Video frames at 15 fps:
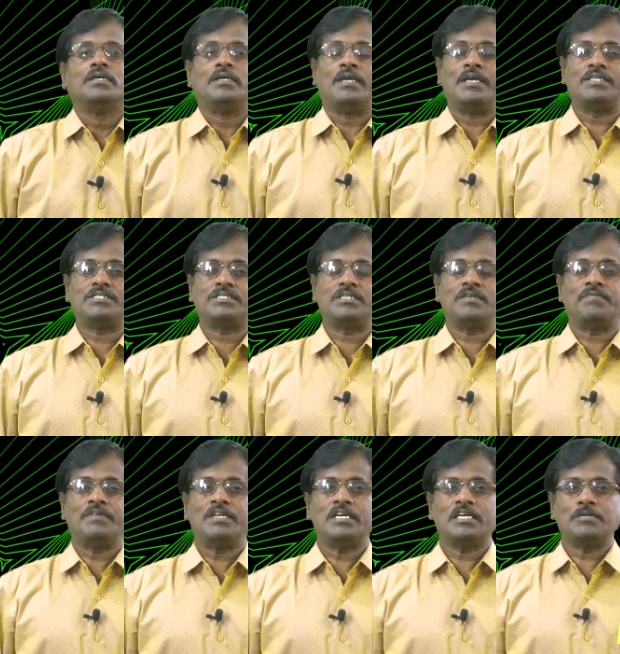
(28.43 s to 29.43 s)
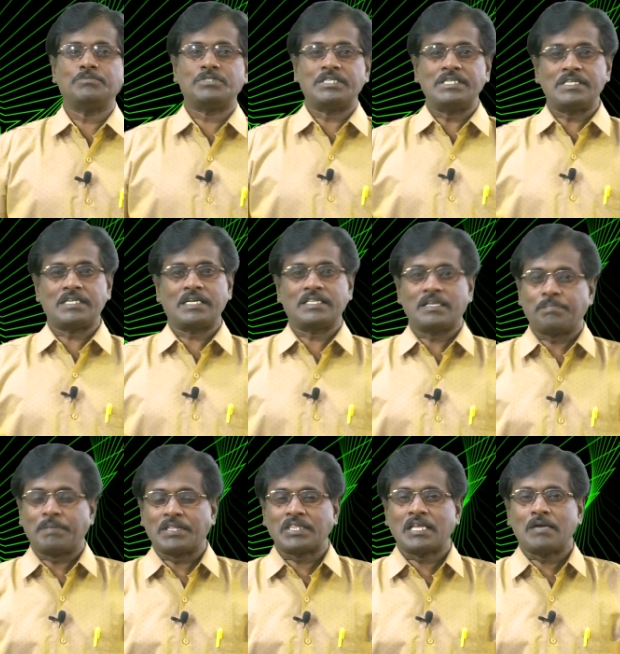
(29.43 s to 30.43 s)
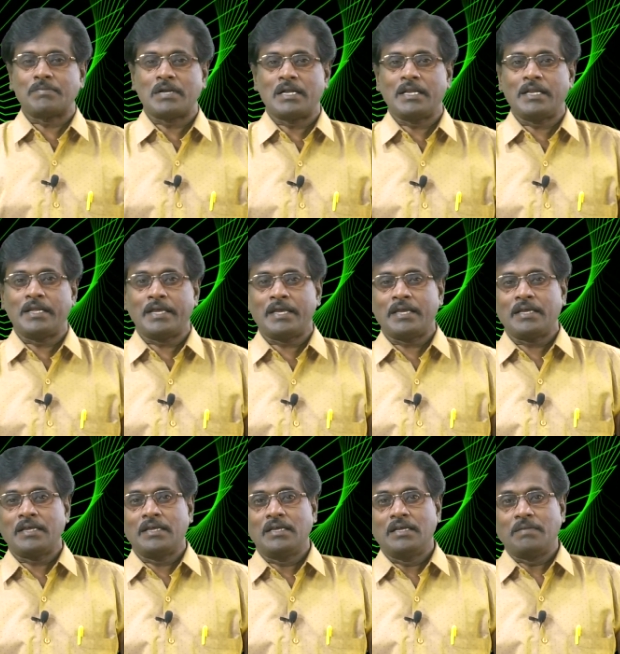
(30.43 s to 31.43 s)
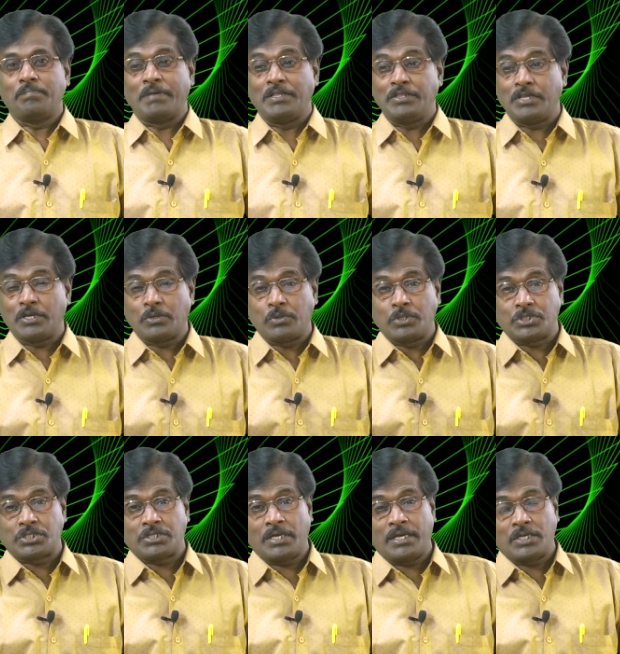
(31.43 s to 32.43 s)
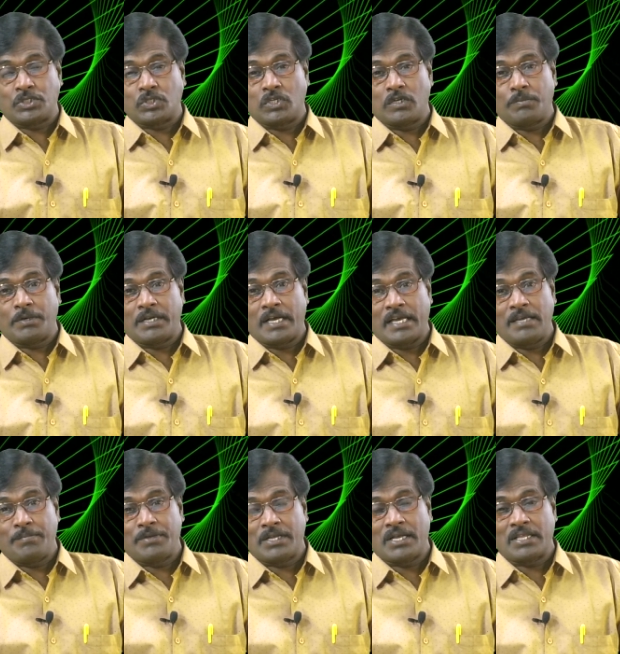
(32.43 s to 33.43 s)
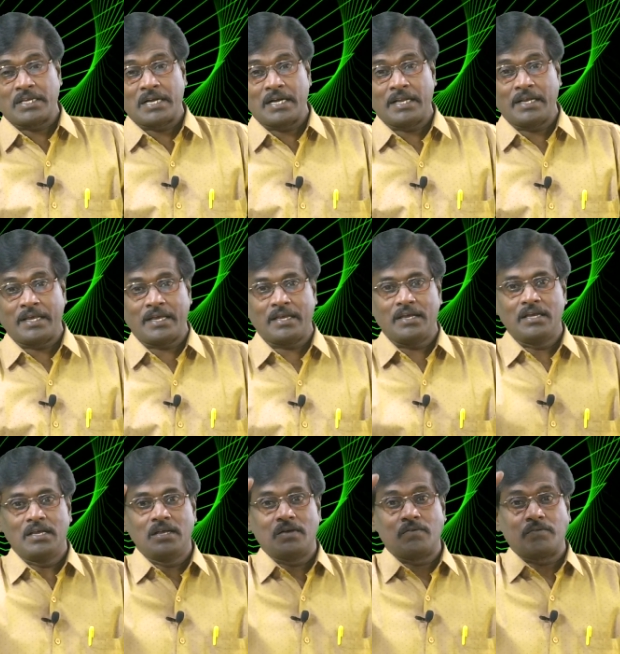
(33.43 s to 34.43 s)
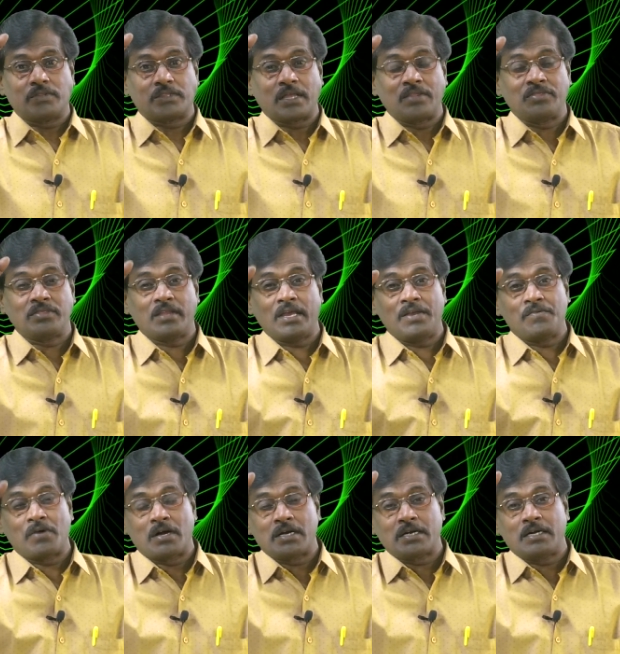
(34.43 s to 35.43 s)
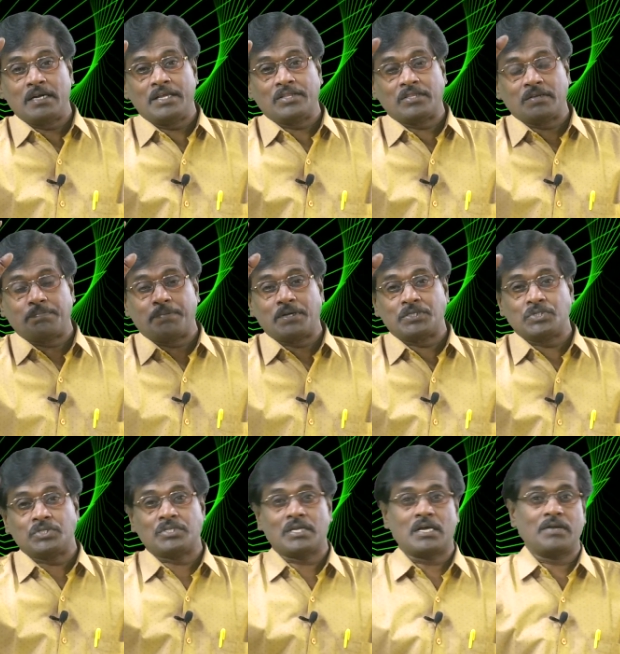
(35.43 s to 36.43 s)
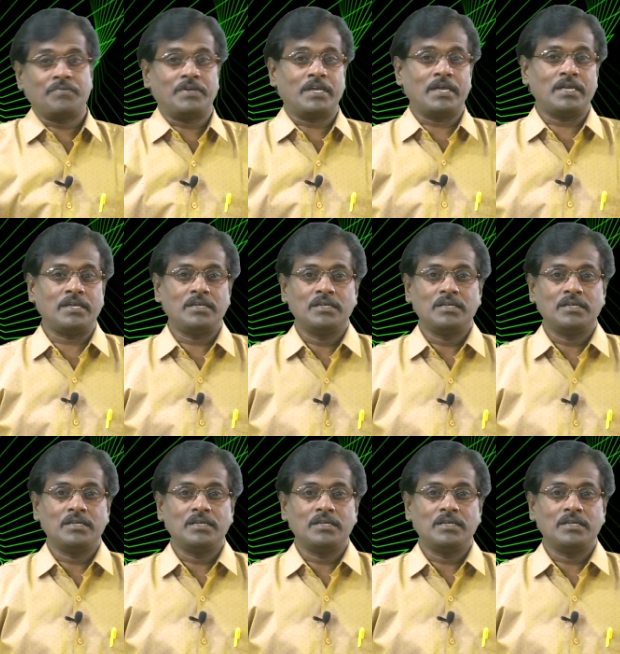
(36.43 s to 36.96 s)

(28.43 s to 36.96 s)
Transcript: இயேசு விண்ணகம் சென்ற அந்த பத்தாம் நாளிலே வெந்த கோஸ்து என சொல்லப்படுற ஐம்பதாவது நாளிலே தந்தை வாக்களித்த பரிசுத்தாவியை